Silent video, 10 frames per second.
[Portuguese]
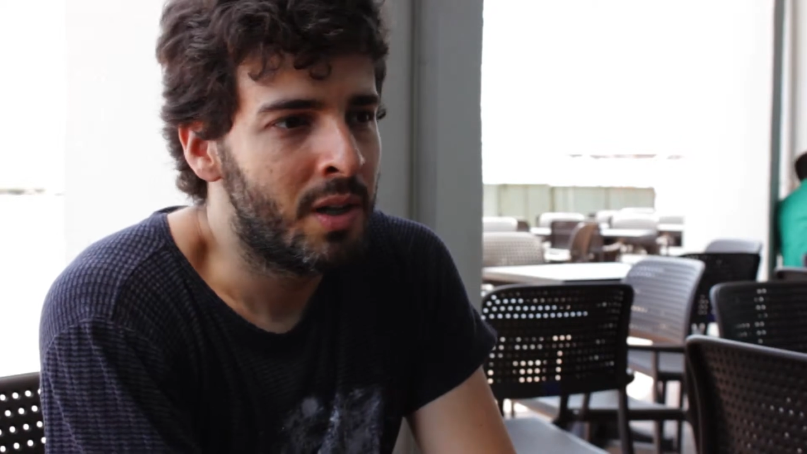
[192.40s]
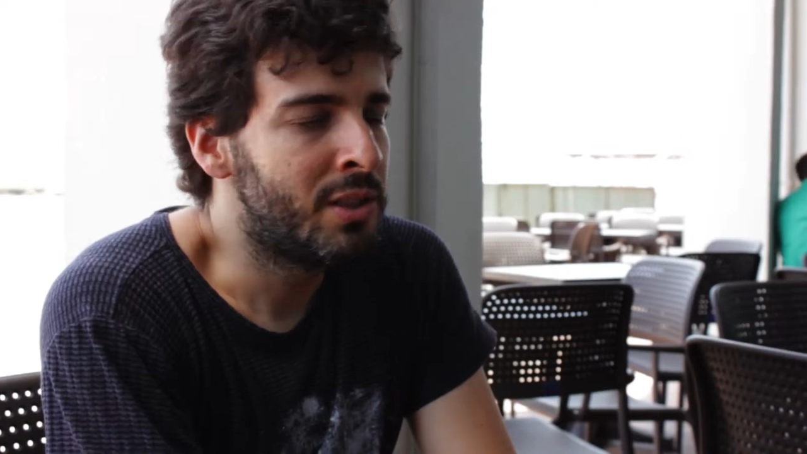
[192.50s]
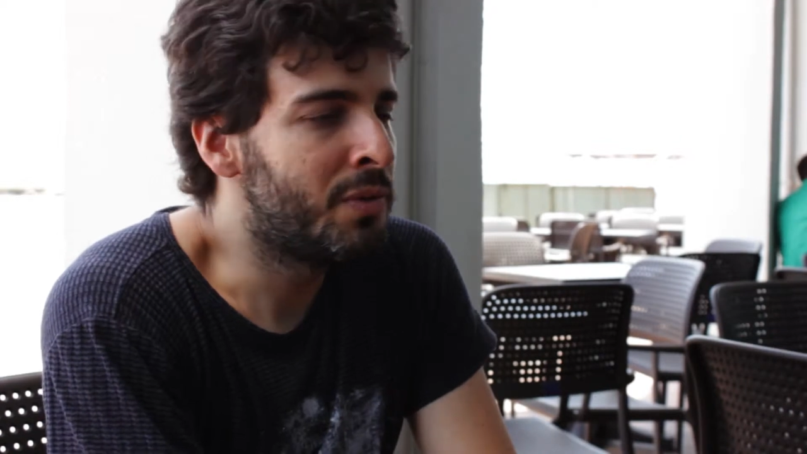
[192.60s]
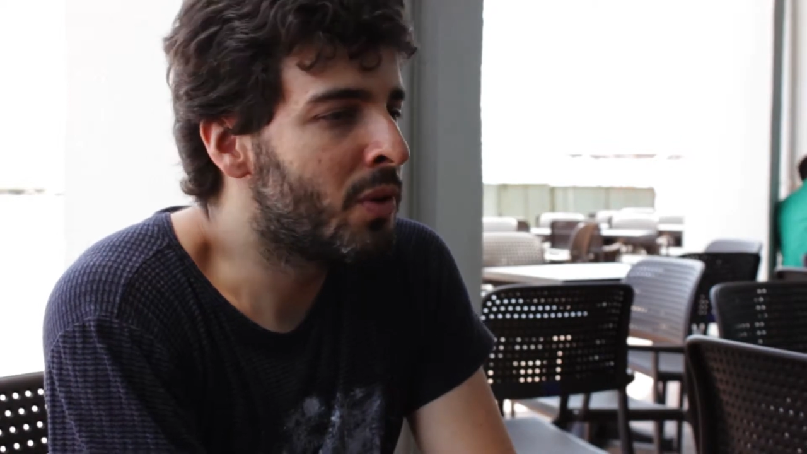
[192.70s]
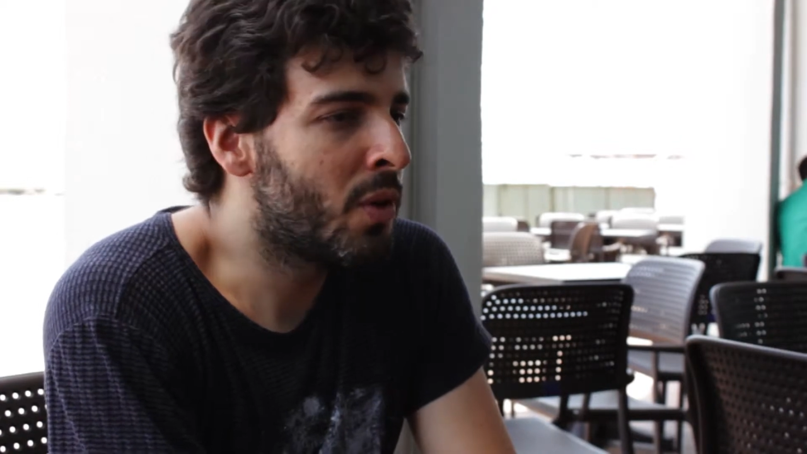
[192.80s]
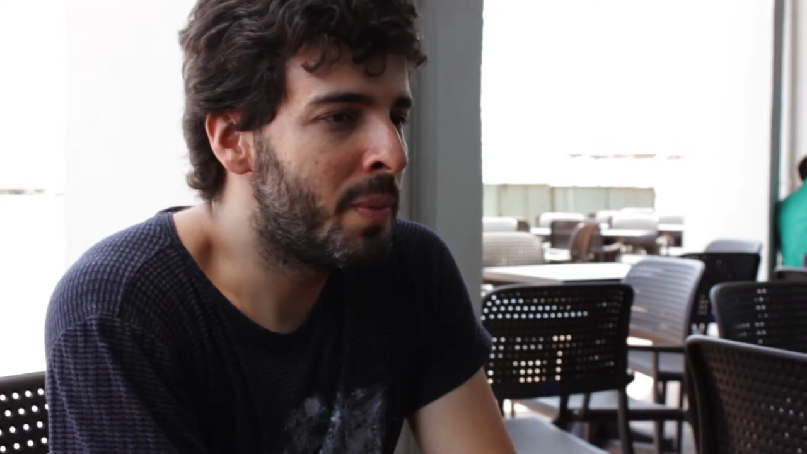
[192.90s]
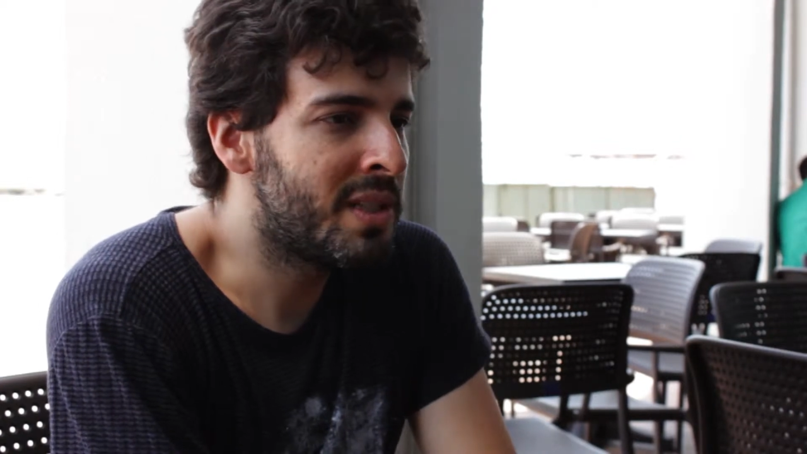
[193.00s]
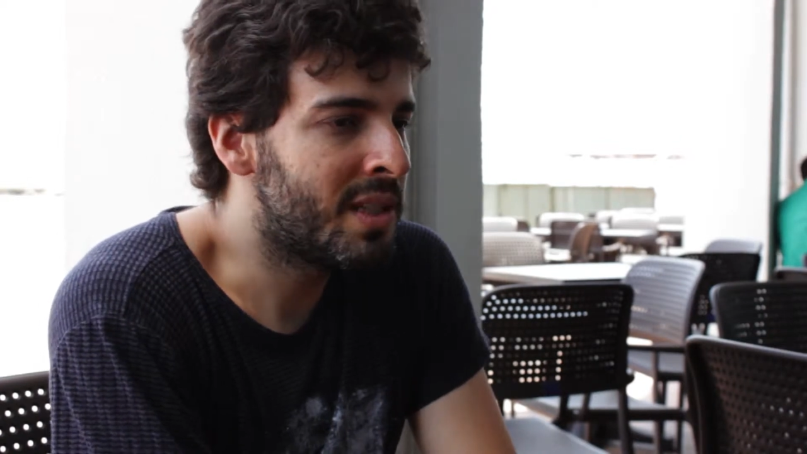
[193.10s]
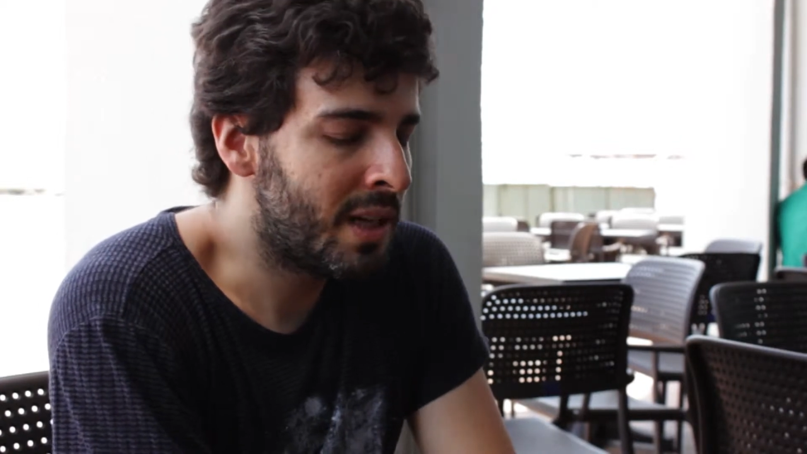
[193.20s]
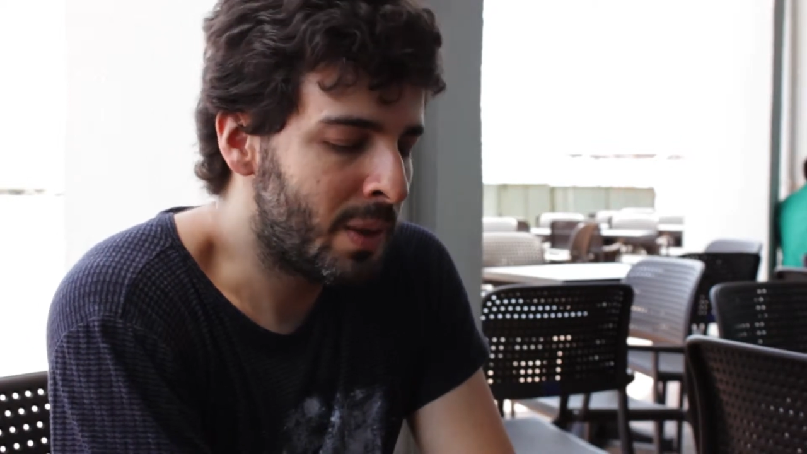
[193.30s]
se for
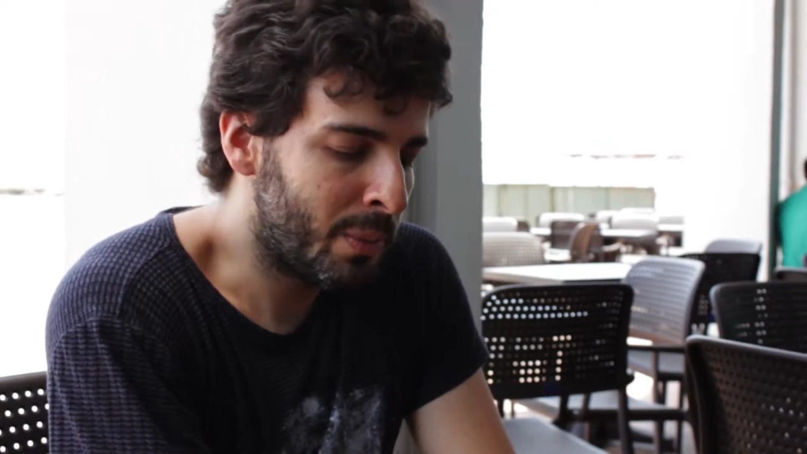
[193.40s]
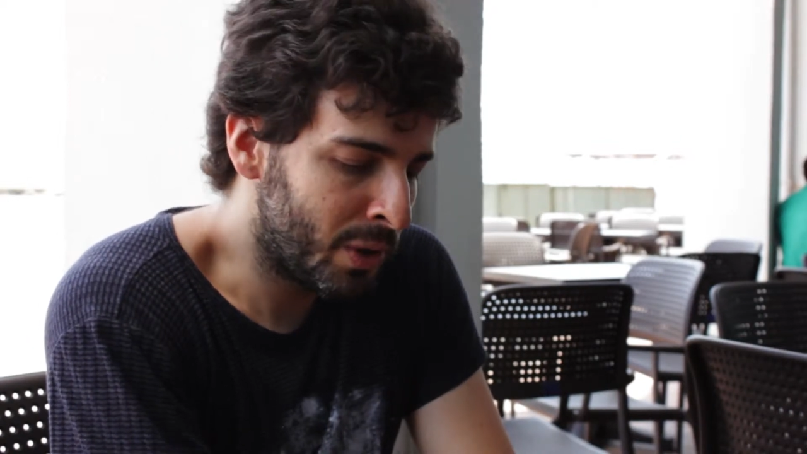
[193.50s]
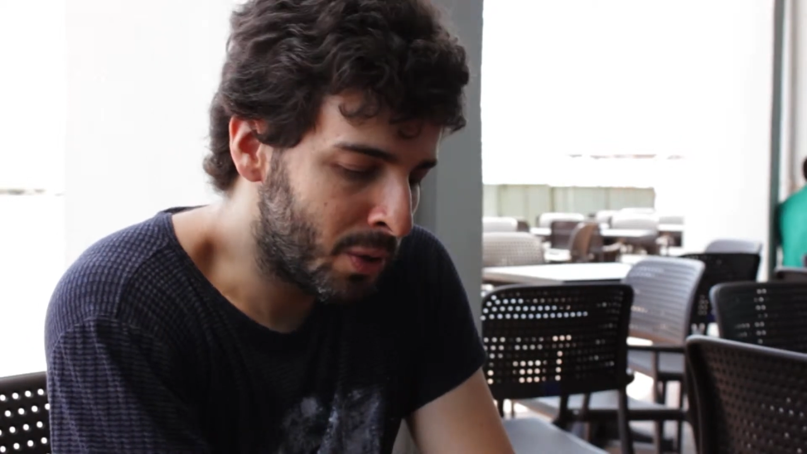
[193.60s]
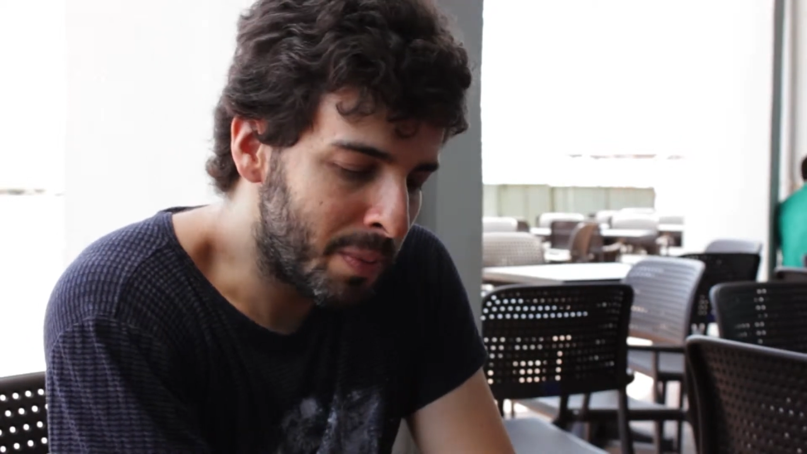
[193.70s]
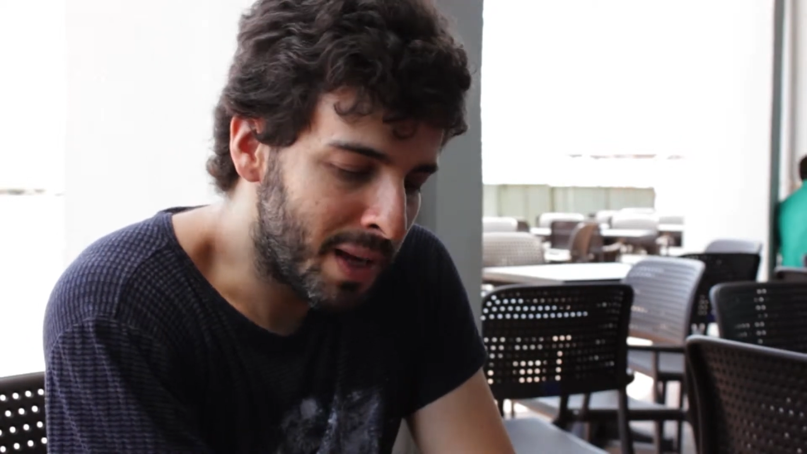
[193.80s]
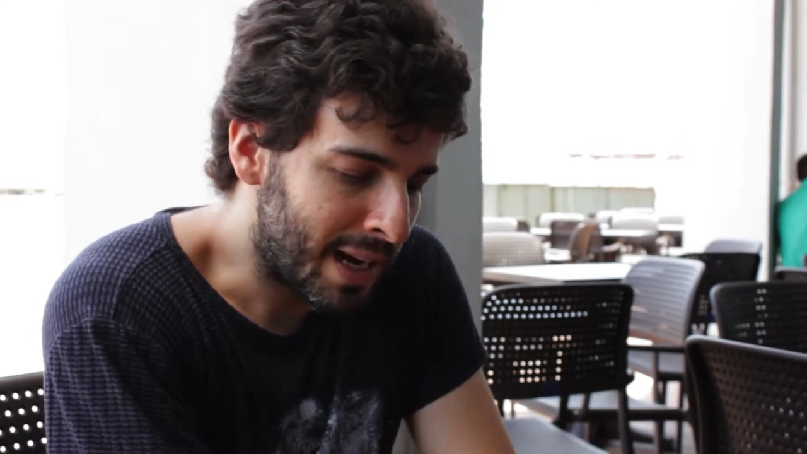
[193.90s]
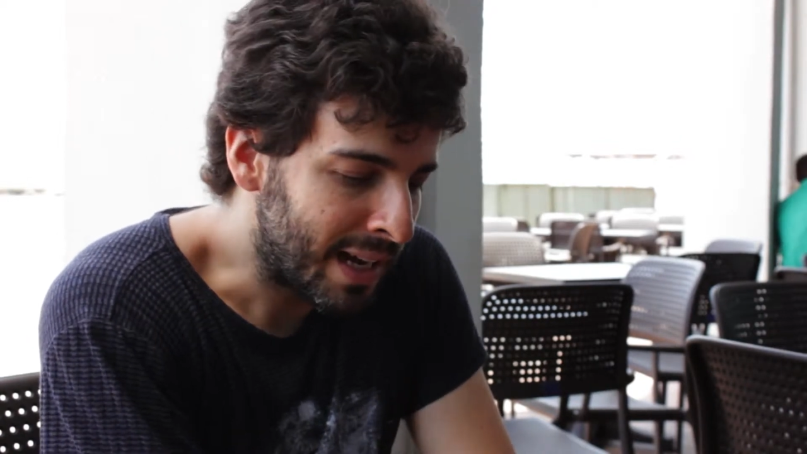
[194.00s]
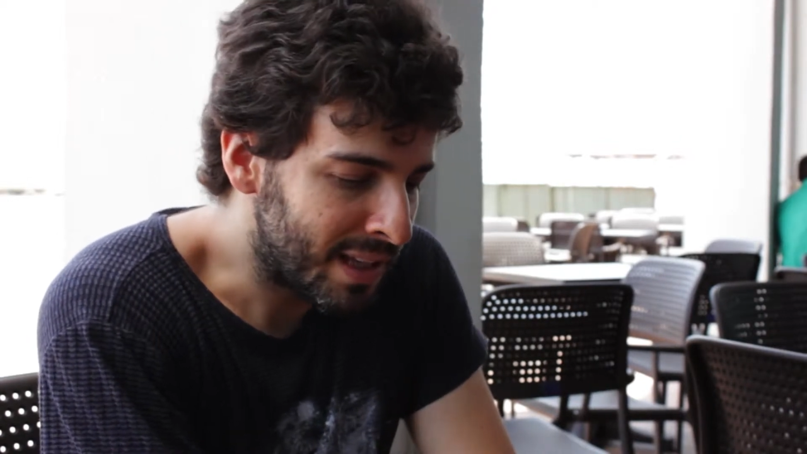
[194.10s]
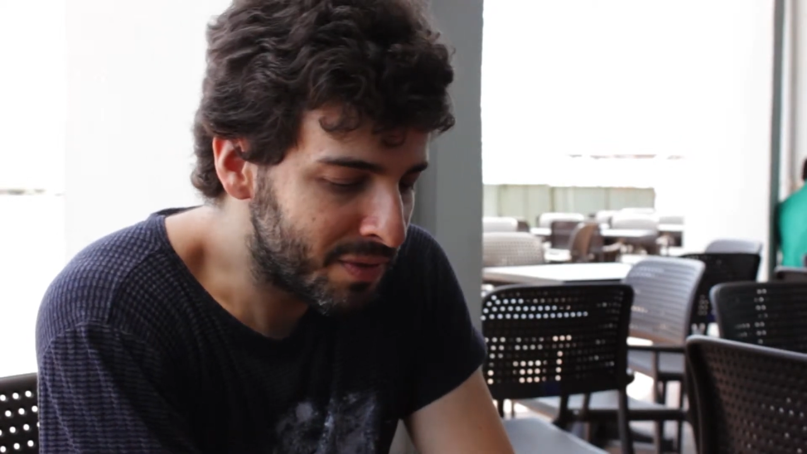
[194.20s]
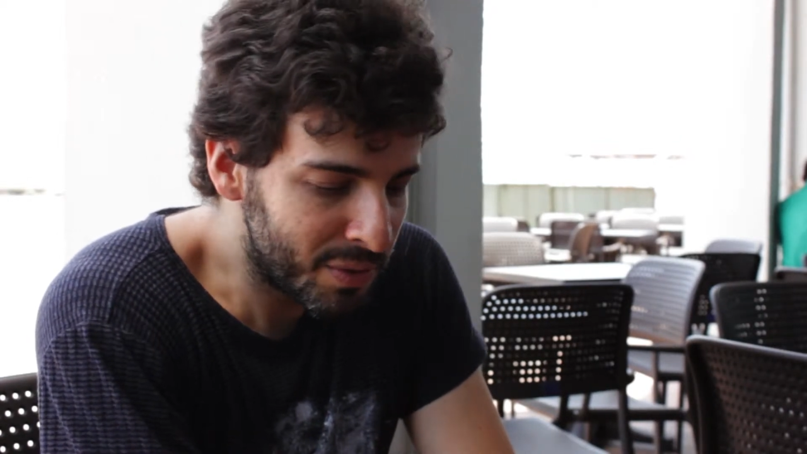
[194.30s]
começar a enumerar aqui,